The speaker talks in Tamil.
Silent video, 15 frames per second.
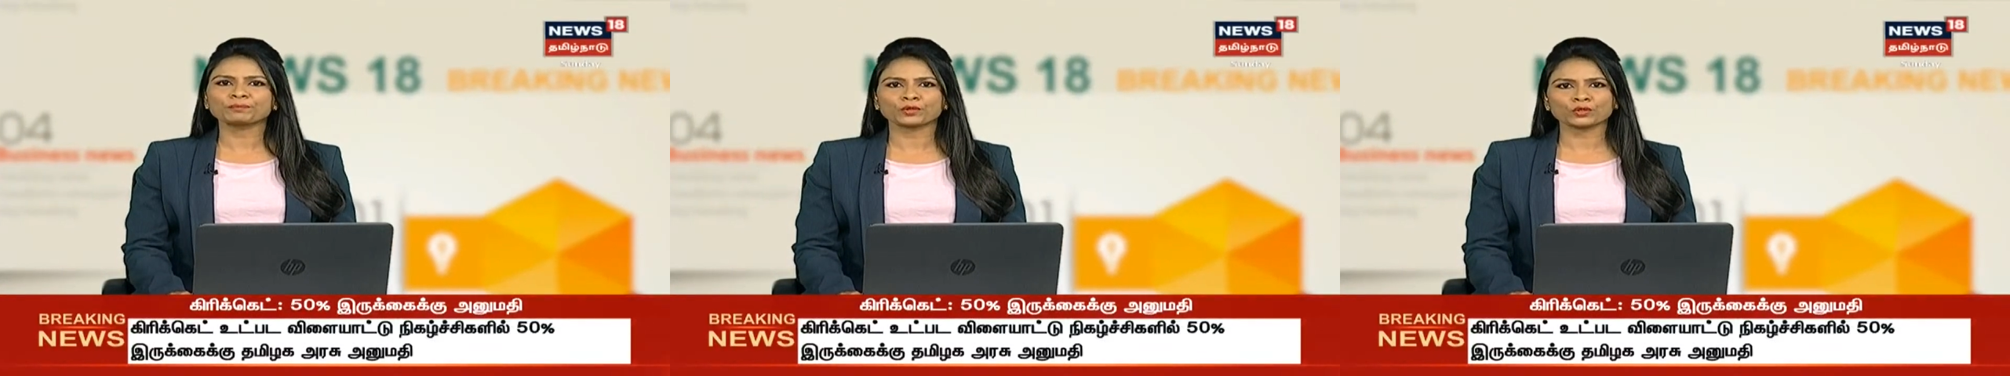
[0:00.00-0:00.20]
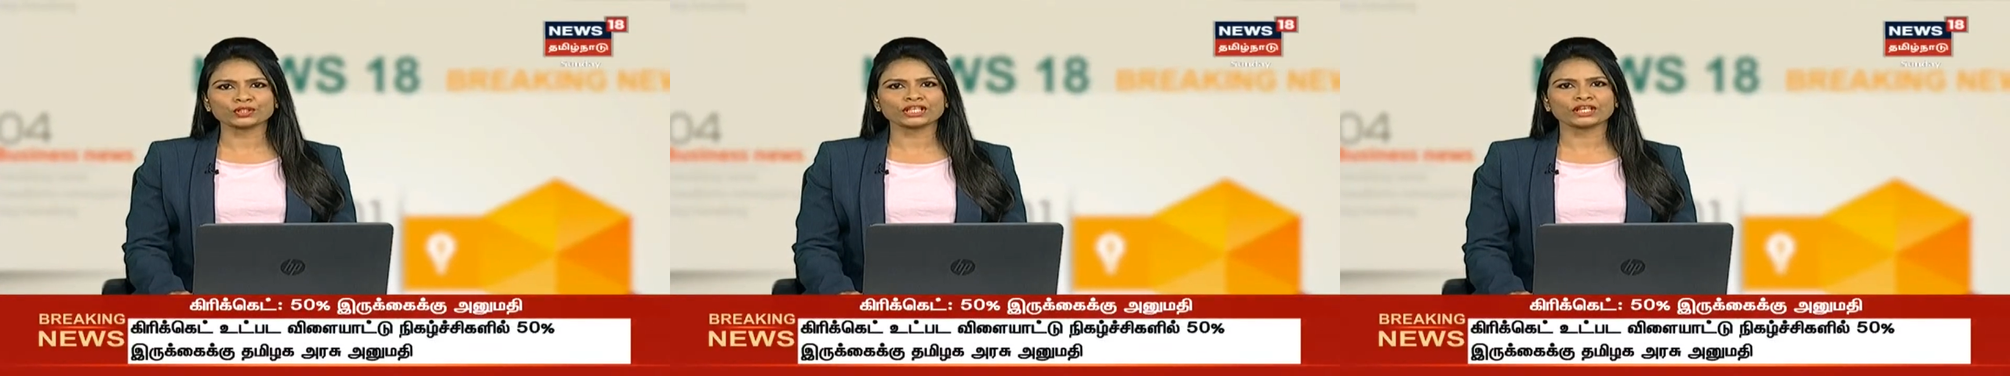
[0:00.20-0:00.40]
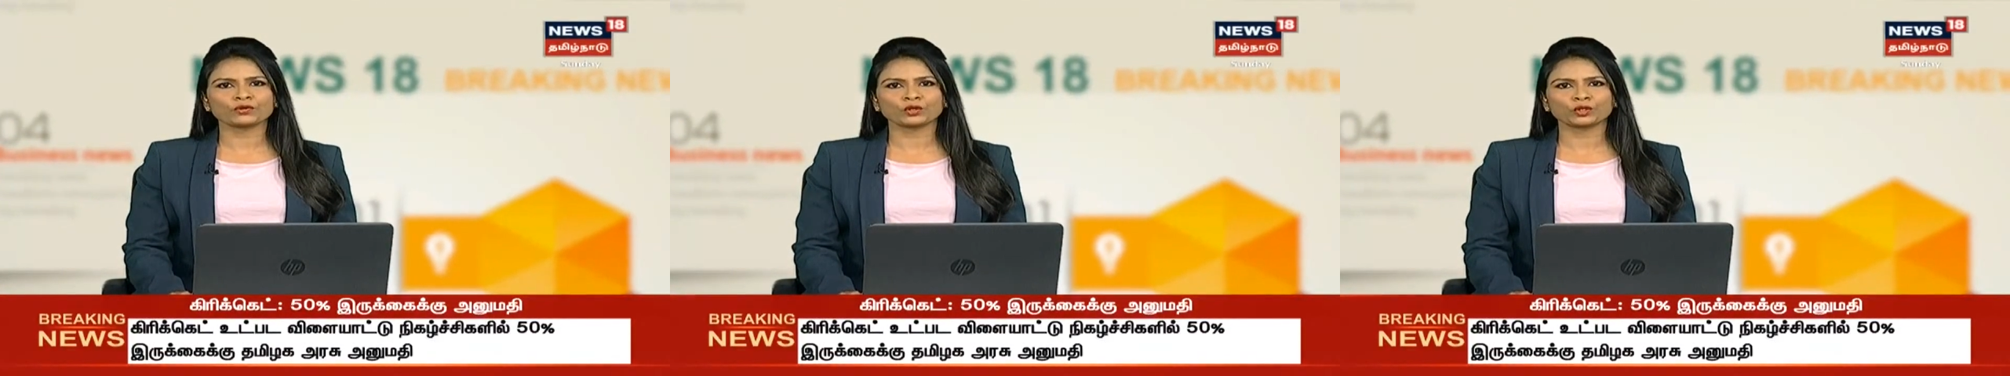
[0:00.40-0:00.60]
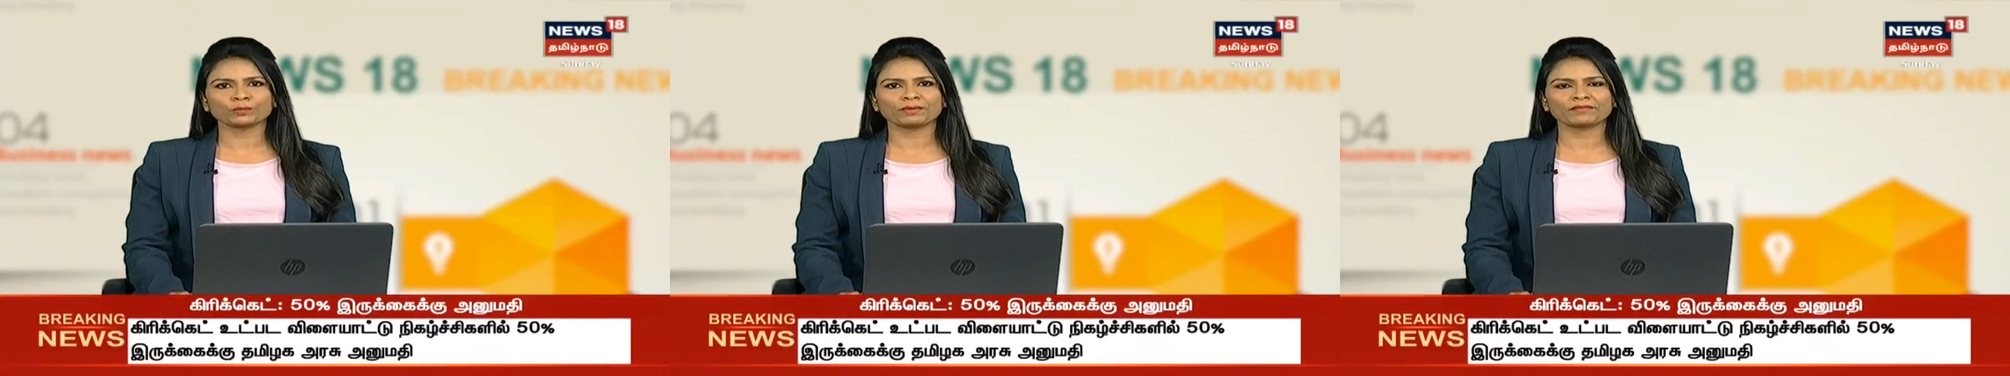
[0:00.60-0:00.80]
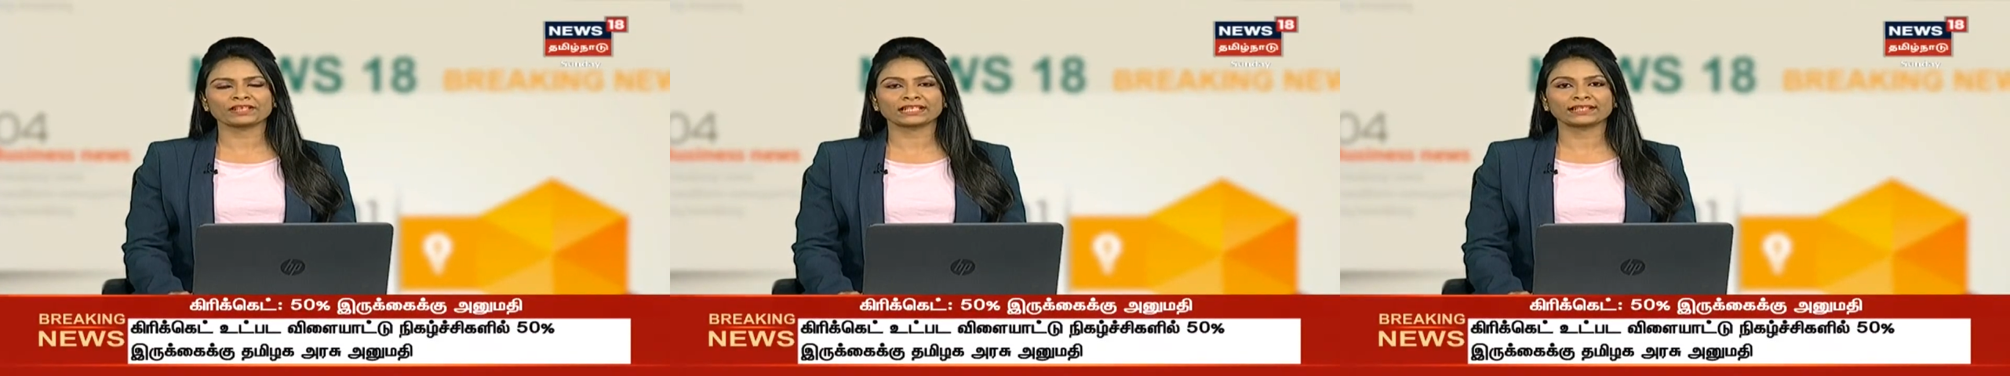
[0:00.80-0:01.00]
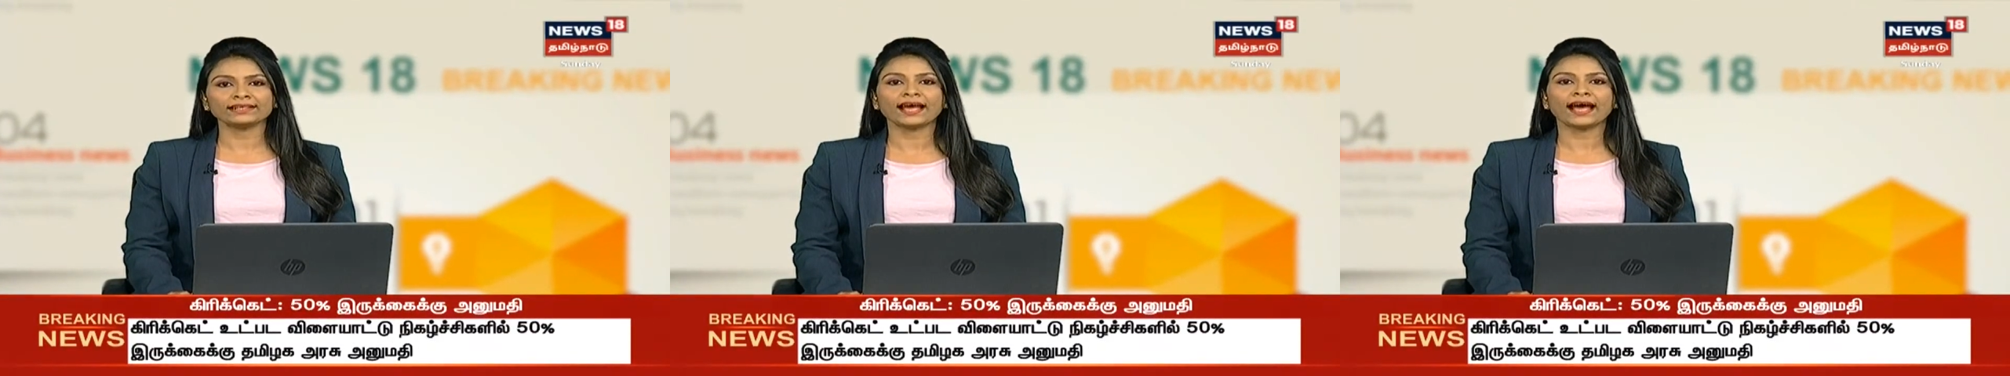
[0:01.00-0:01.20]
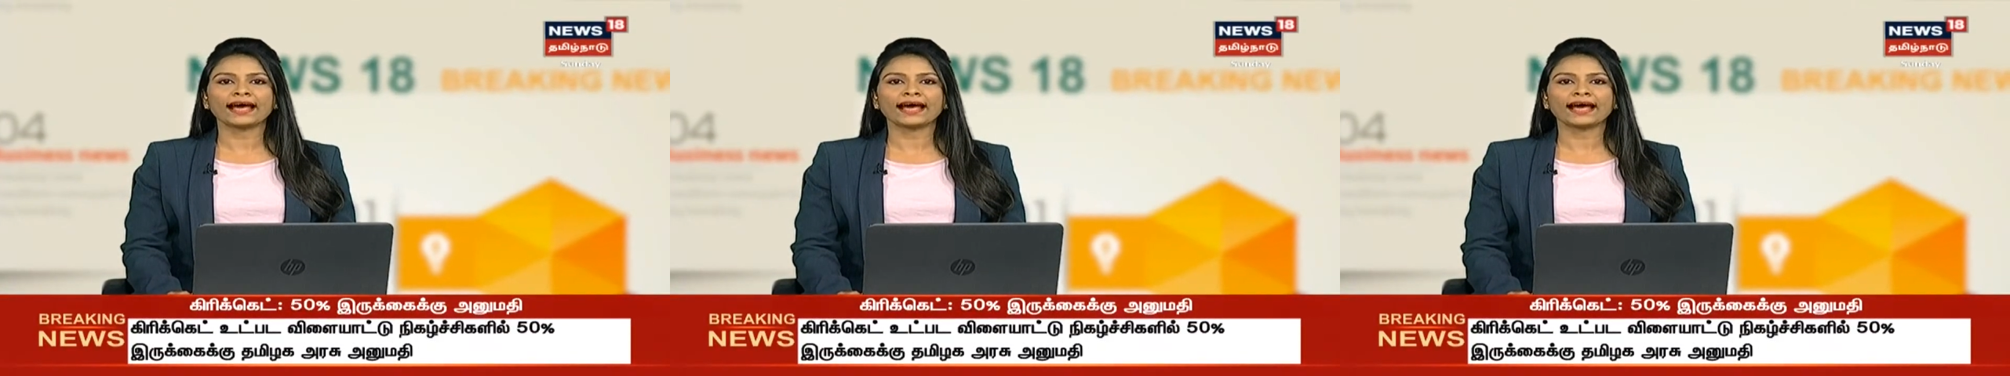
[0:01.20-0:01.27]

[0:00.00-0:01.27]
போஸ்டர் ஒட்டுபவர்கள்